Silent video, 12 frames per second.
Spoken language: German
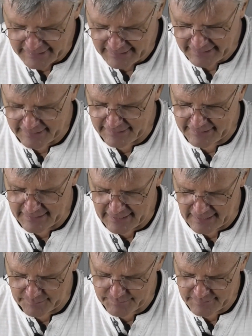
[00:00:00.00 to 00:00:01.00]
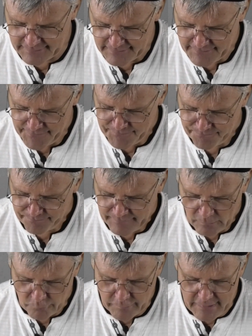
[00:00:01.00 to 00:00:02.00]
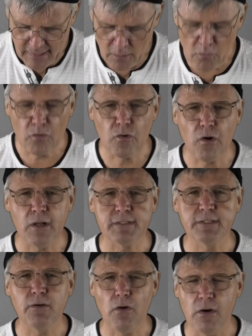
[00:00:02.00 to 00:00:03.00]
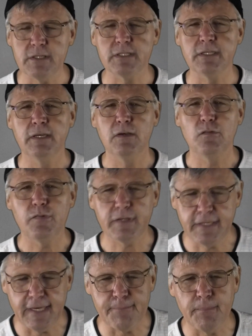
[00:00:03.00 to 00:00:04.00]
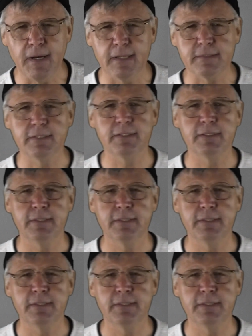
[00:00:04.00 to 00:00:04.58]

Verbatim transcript: gegeneinander habt, wie auch Gott euch vergeben hat.